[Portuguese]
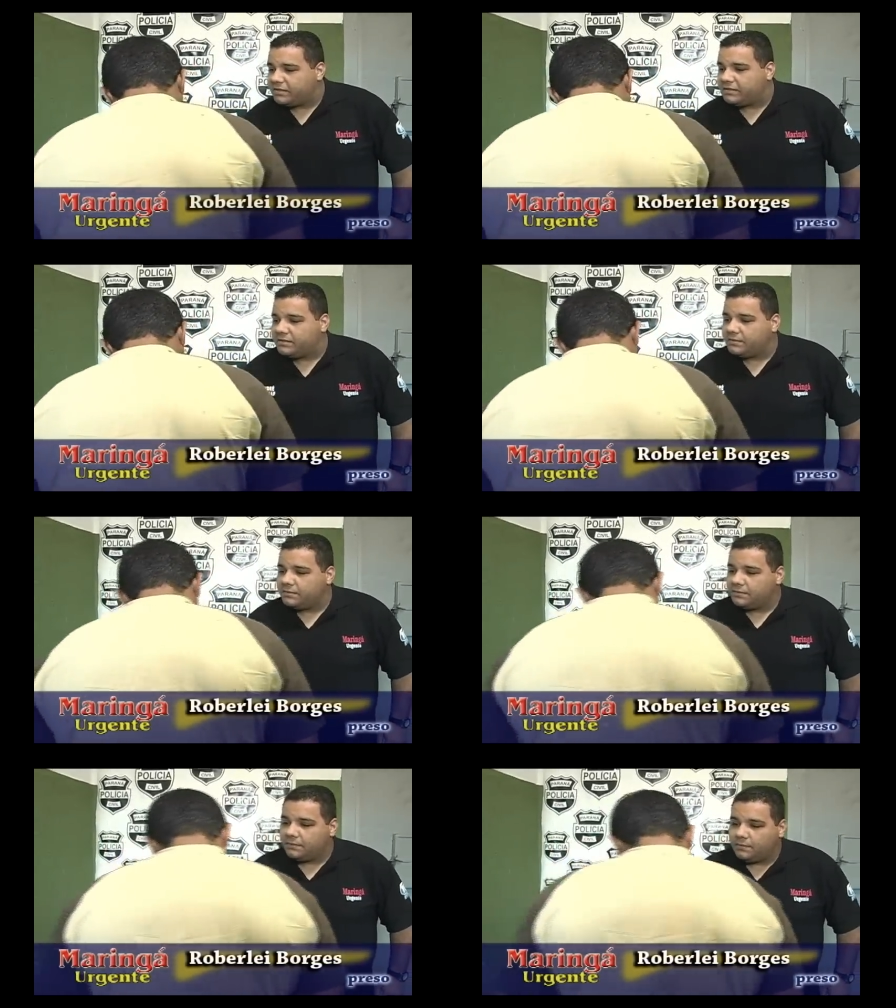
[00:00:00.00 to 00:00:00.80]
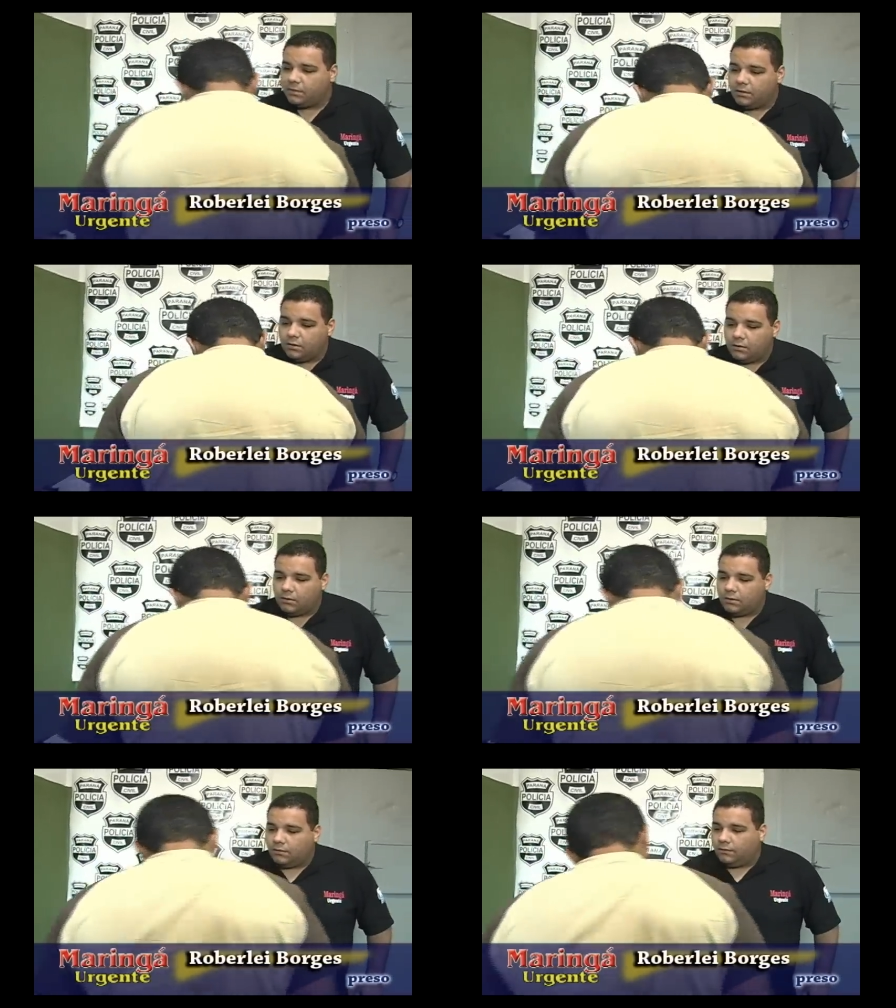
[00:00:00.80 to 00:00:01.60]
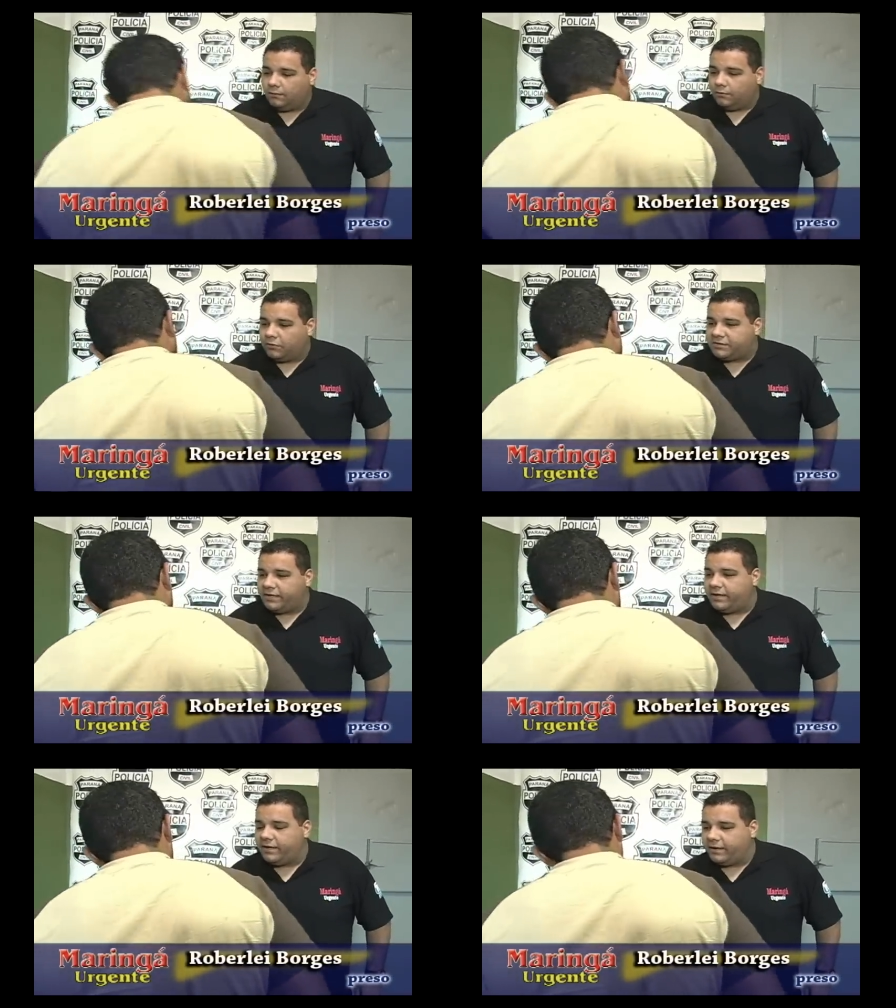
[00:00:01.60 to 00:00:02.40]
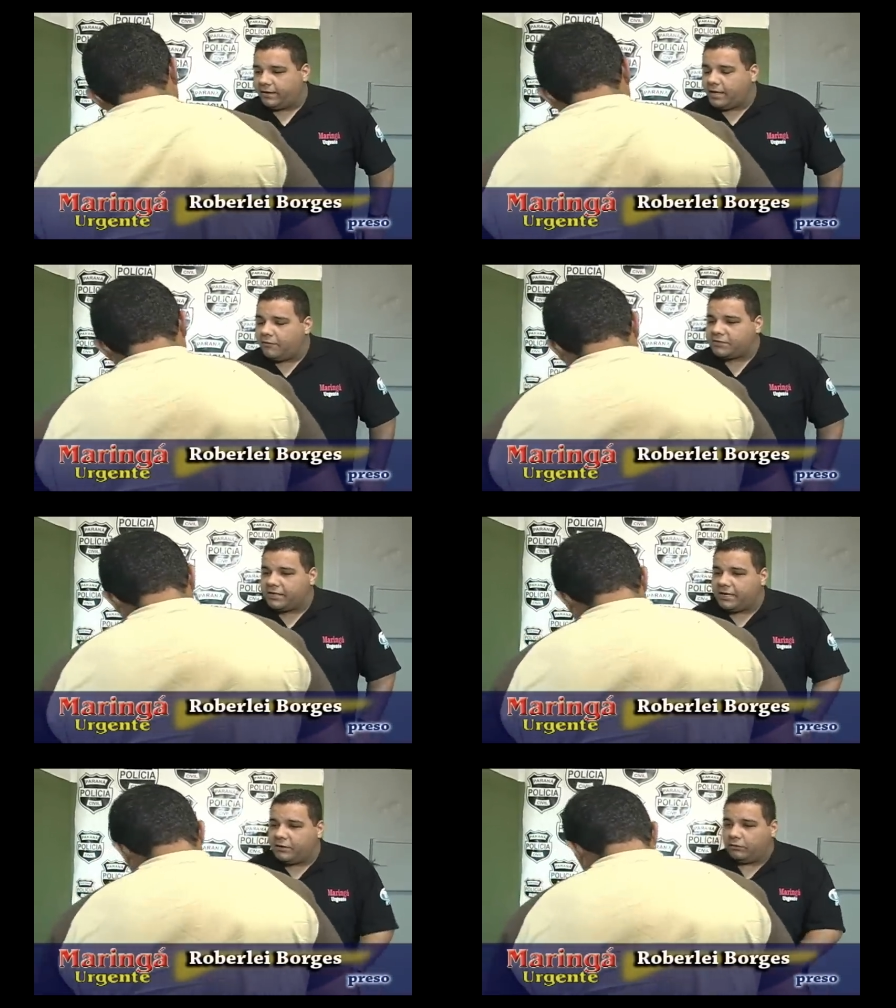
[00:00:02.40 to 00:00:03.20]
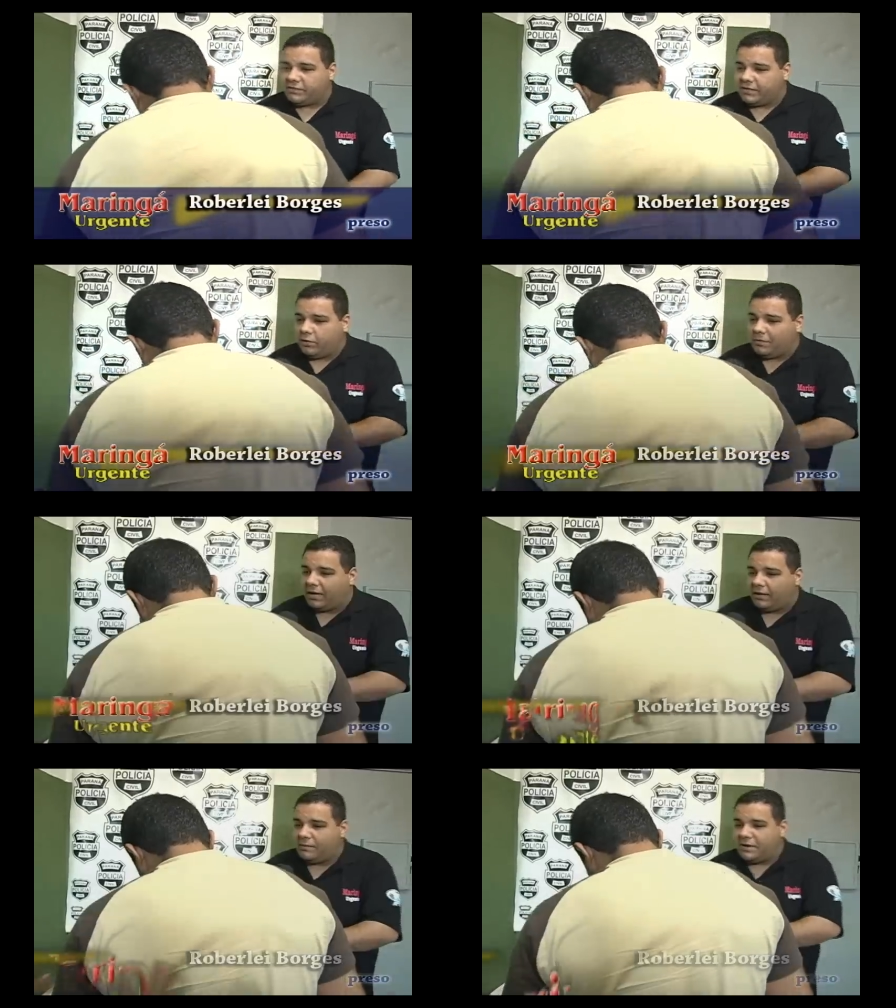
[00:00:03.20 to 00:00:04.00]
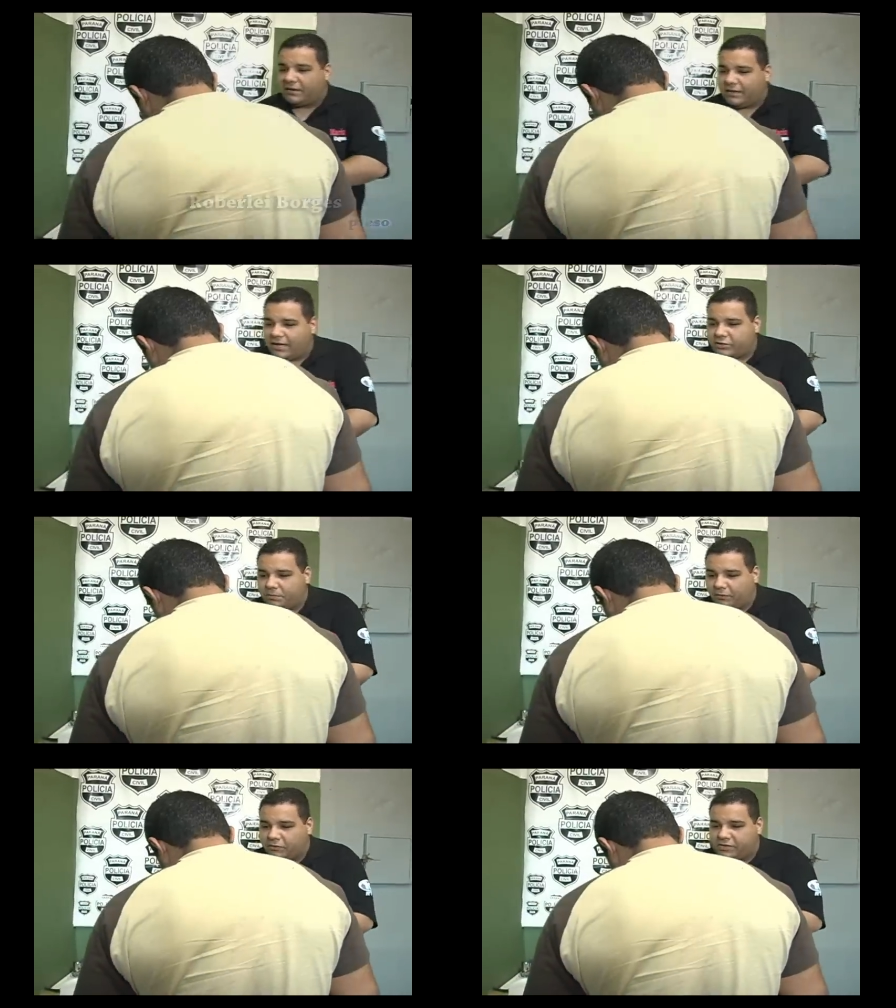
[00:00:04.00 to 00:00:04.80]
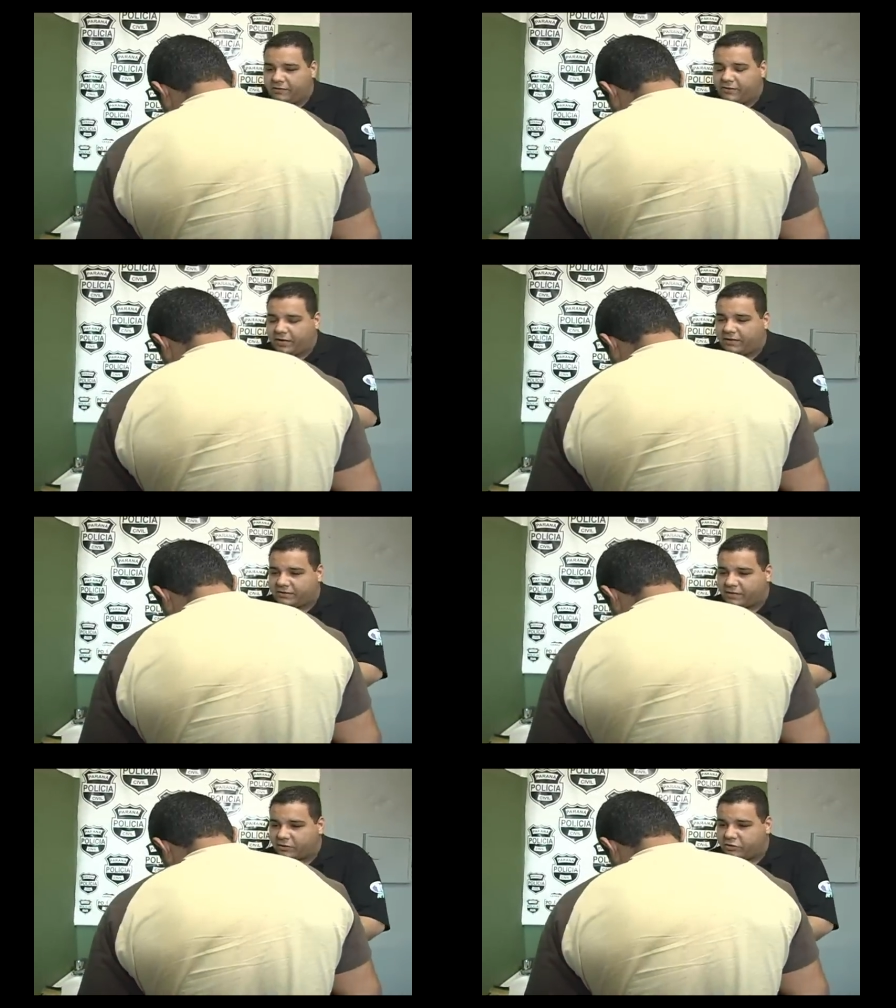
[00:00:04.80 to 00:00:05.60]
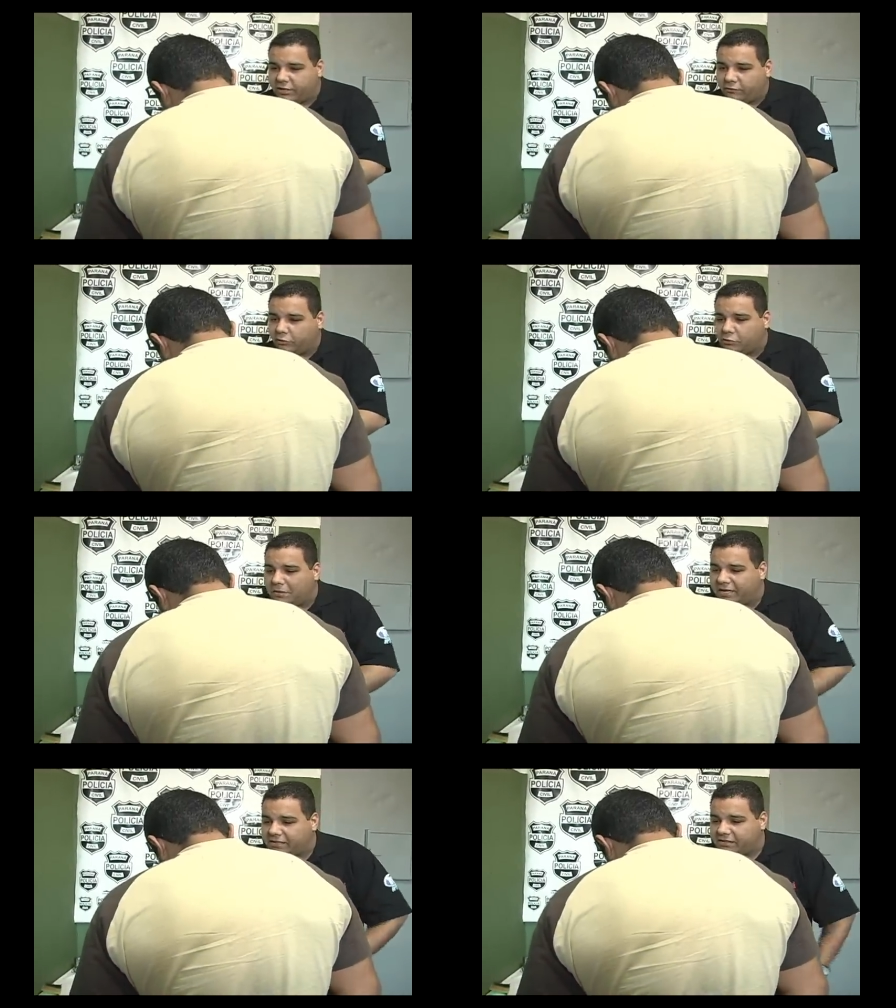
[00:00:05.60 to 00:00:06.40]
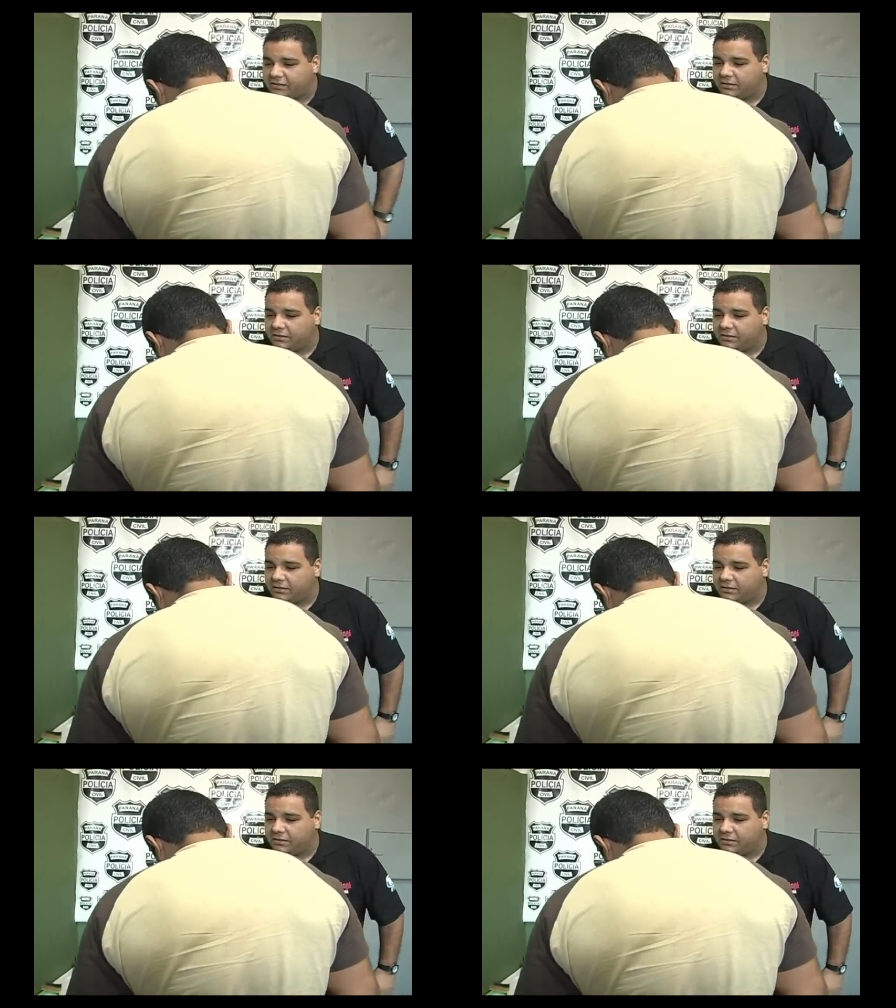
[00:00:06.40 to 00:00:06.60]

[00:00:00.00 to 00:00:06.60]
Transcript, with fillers: Sei mesmo. Você, o que, que você ganhou? Você ganhou uma liberdade para você vir aqui em Sarandi e não voltou mais?